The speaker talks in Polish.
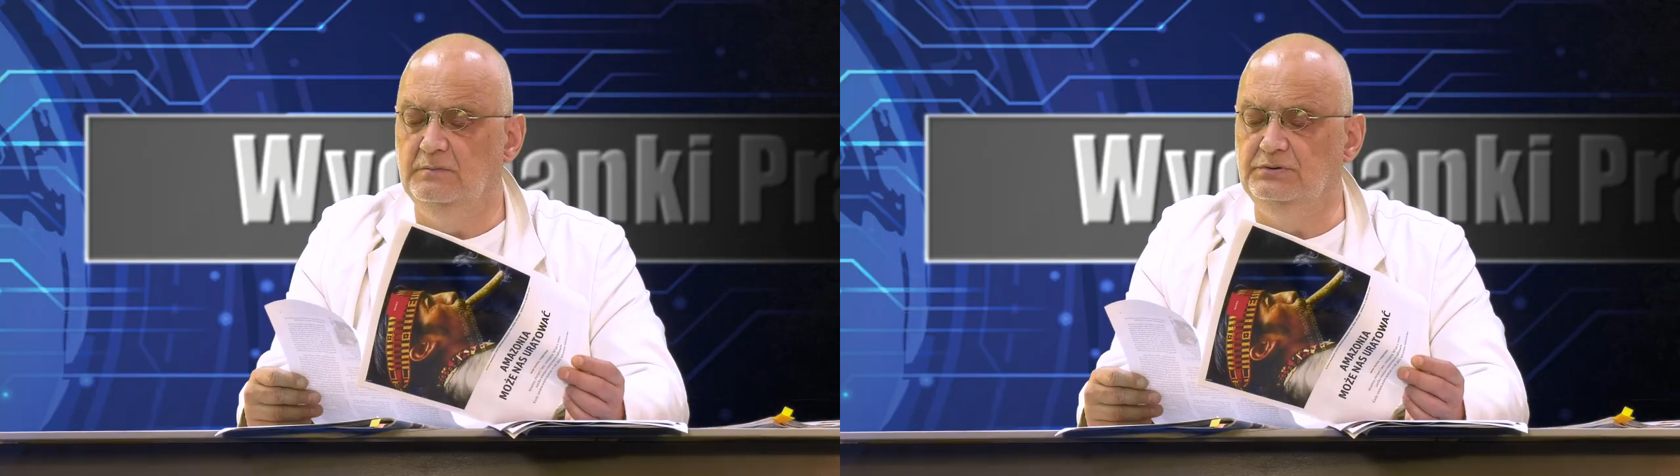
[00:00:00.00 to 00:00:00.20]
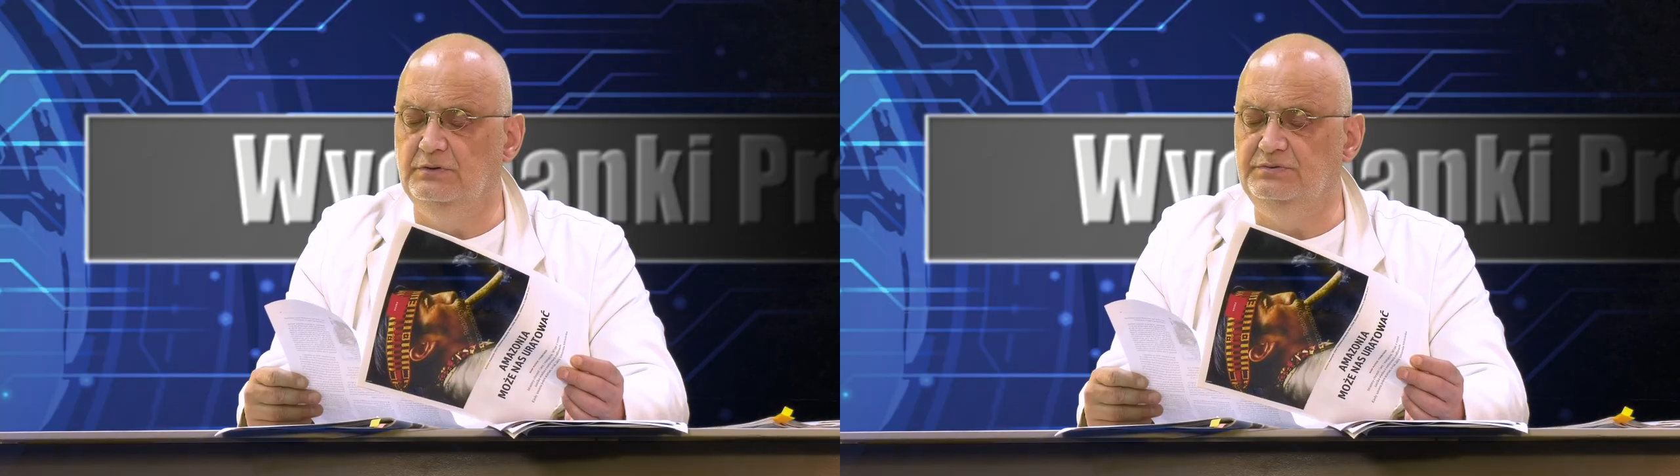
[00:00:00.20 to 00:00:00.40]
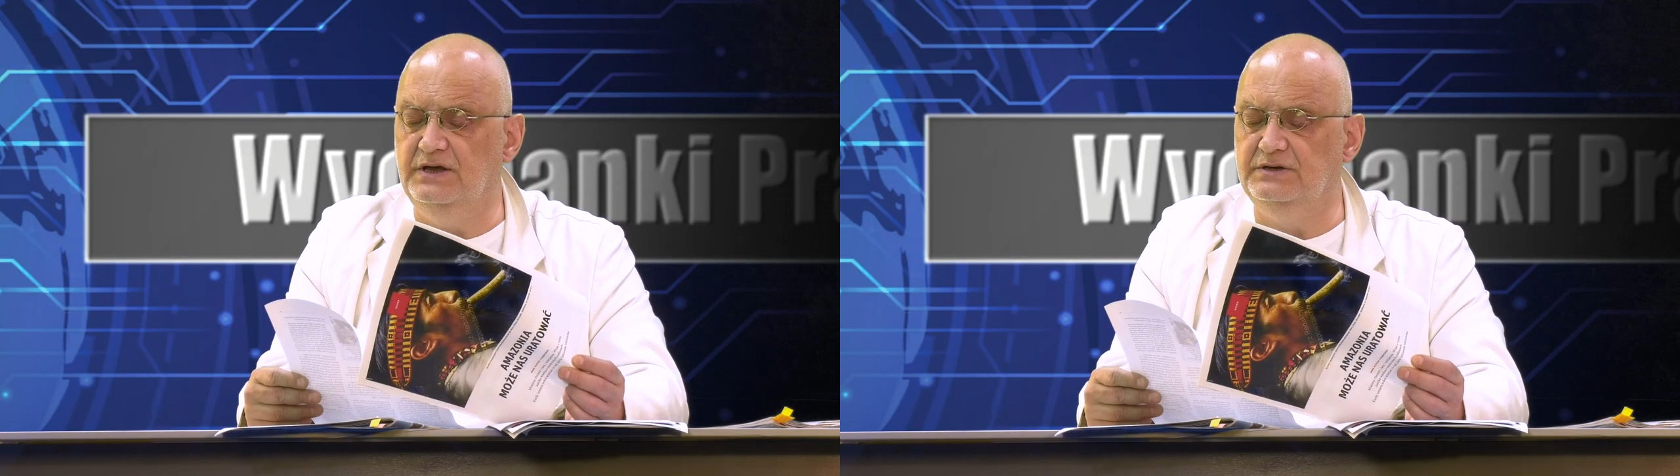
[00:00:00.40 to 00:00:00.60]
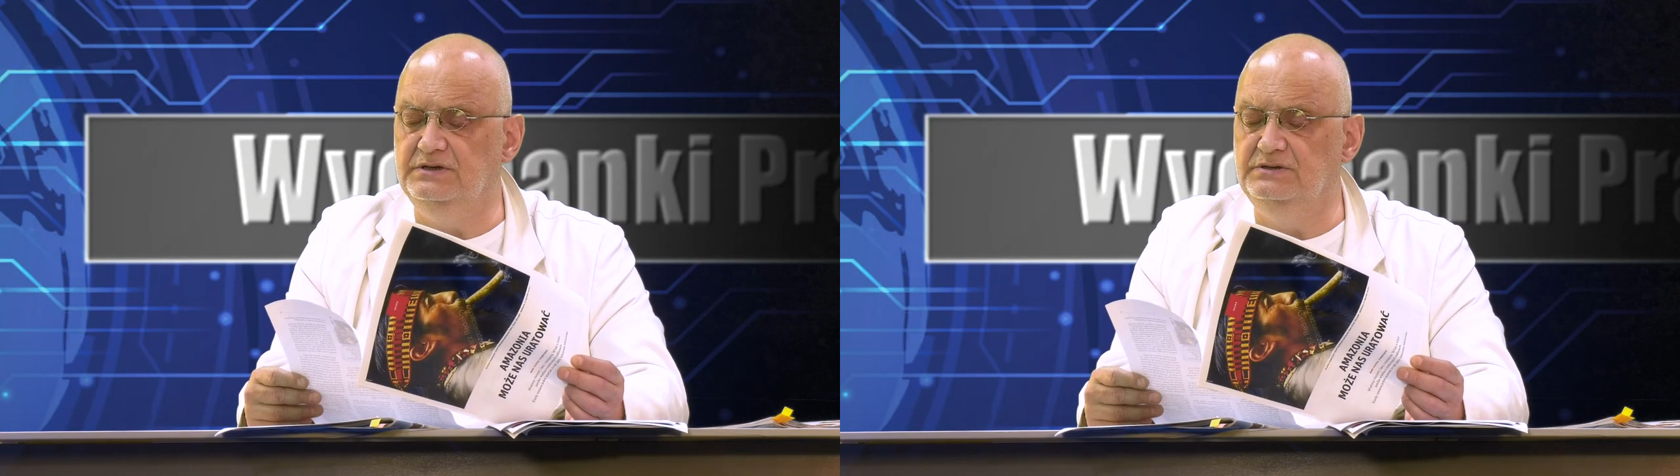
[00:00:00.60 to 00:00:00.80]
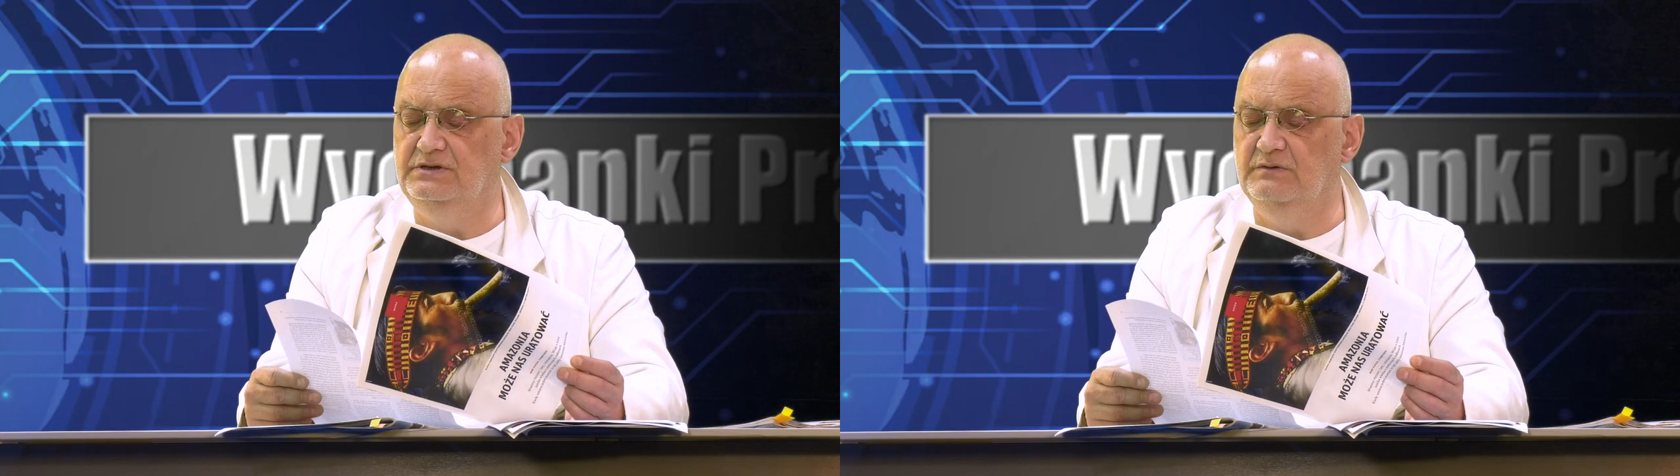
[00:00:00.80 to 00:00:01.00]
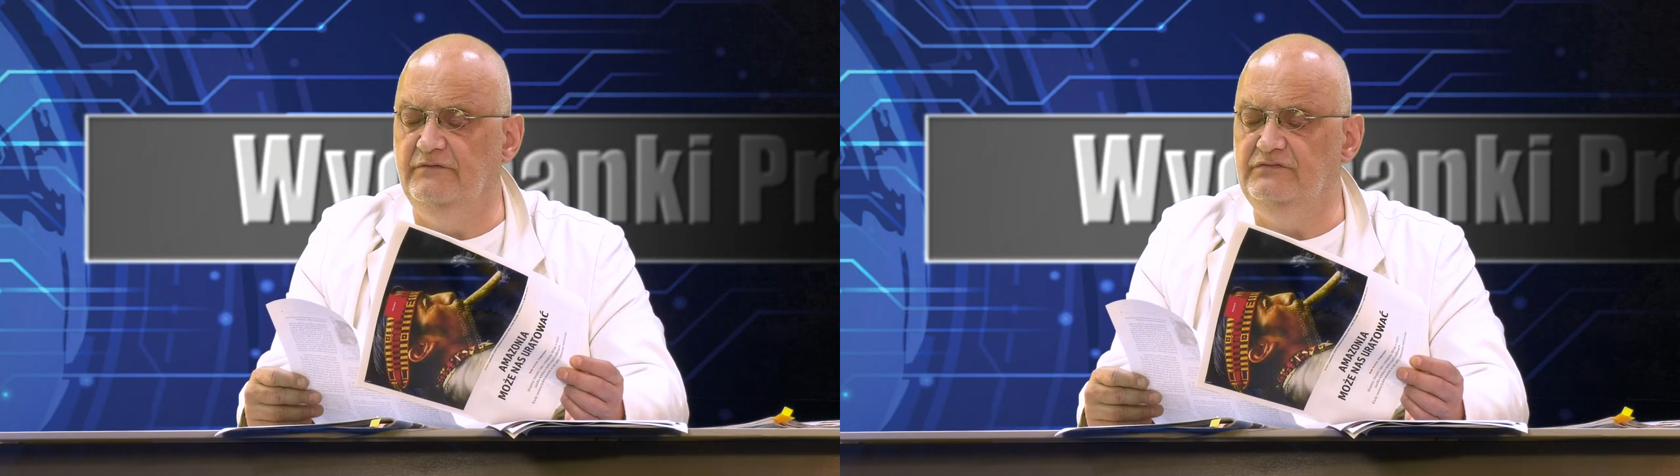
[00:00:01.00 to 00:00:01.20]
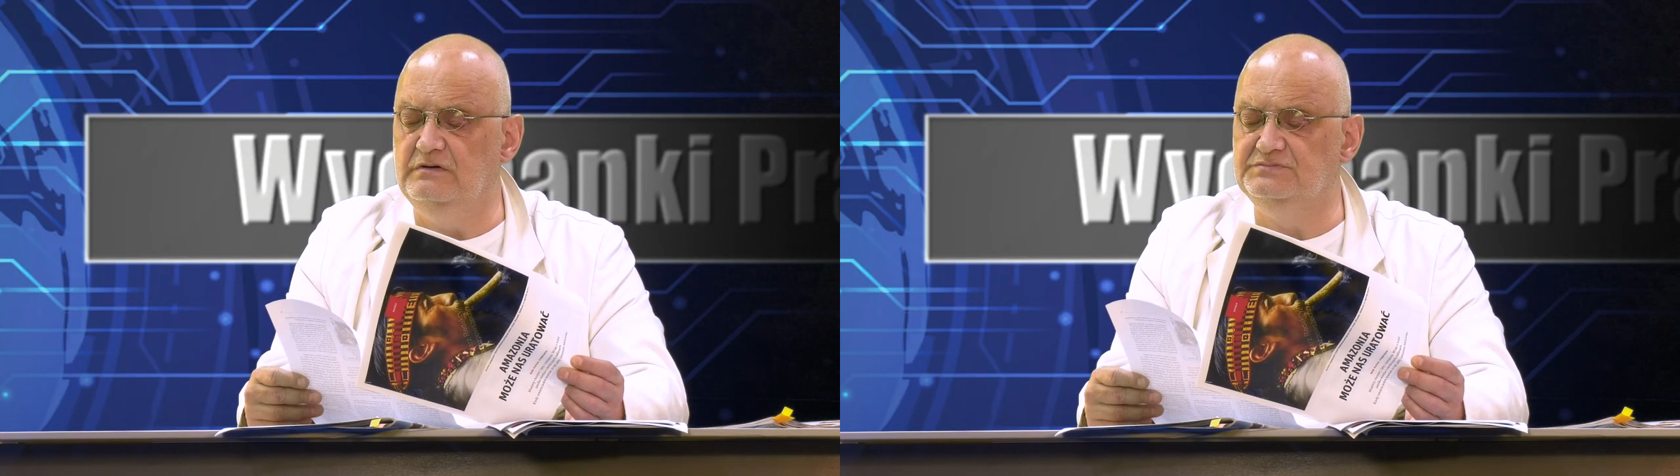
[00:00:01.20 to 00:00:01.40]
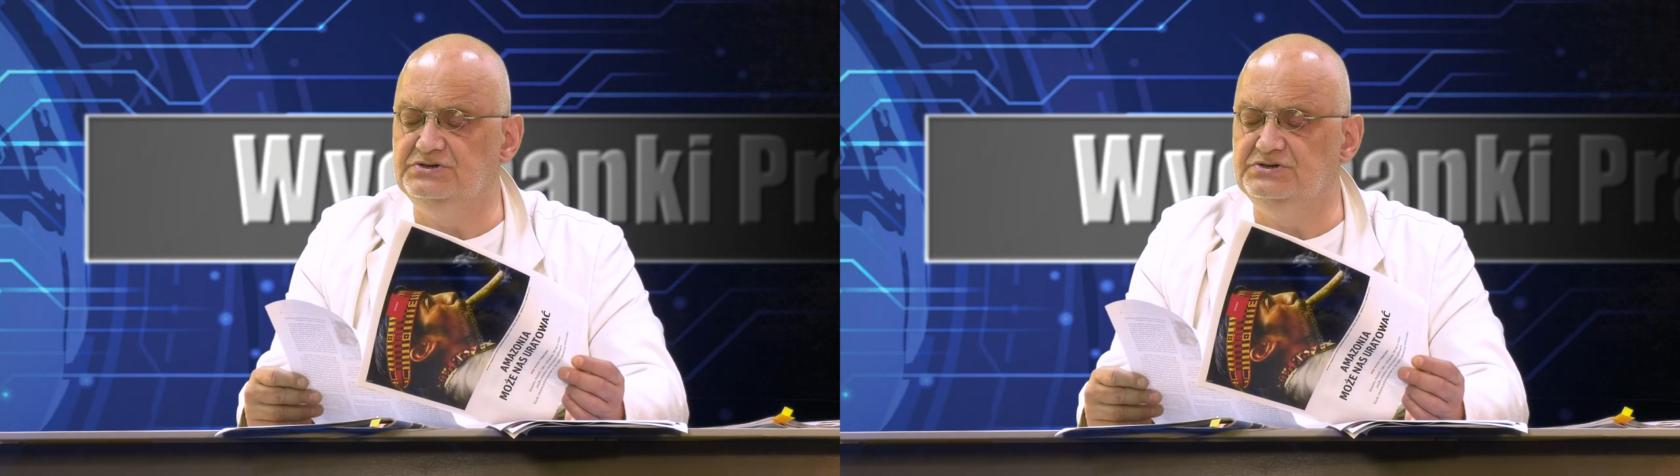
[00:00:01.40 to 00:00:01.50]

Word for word: Podobnie jak nigdy nie mówiłem,